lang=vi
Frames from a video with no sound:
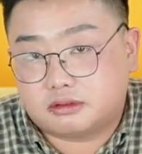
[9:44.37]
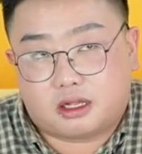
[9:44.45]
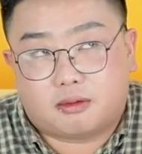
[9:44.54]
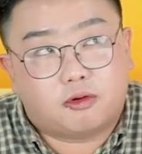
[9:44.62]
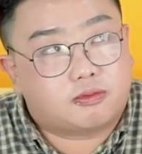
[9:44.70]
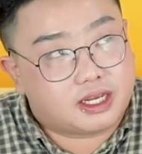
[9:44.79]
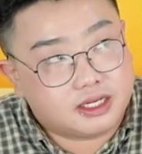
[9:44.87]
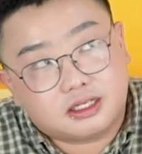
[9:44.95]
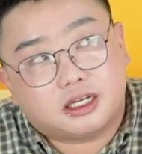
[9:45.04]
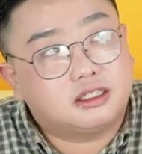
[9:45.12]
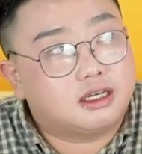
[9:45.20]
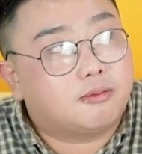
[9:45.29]
là một kỹ
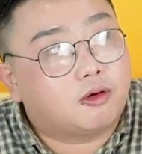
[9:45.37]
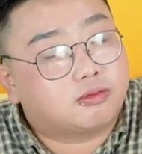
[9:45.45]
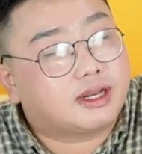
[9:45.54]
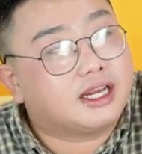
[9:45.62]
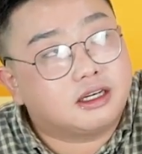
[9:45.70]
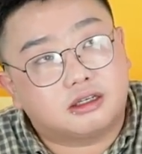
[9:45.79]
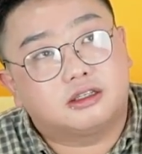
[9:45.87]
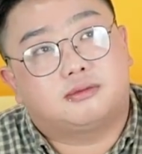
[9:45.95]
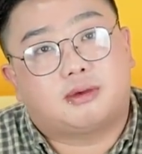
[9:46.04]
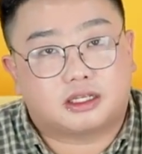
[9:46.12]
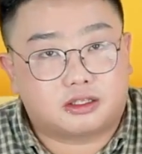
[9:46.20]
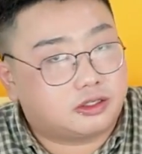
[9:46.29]
sư là một cái người
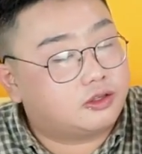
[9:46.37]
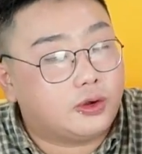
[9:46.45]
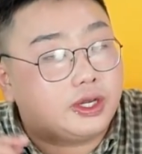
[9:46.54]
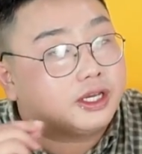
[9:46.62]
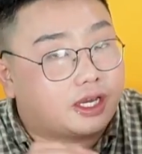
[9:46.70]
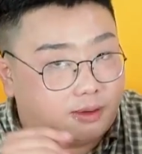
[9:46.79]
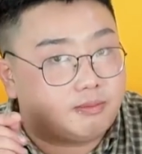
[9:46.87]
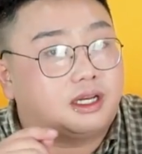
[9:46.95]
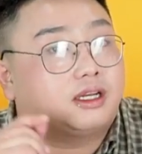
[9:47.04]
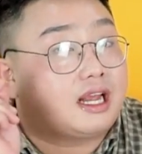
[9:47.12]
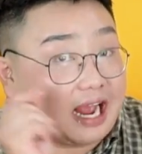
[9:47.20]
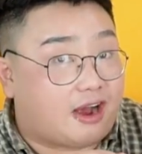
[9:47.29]
mà chuyên kiểm
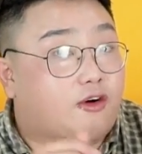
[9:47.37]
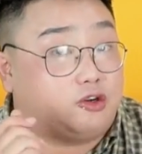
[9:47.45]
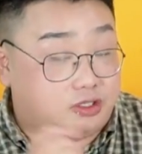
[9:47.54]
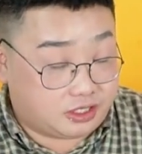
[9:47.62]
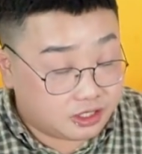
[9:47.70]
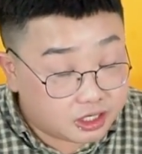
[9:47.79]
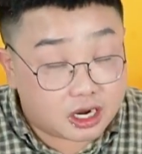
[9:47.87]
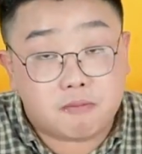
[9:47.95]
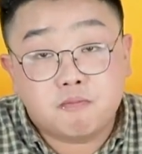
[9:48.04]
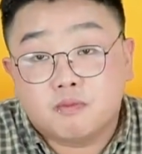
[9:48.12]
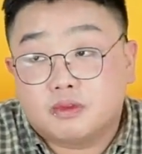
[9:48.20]
định gạo hồi xưa,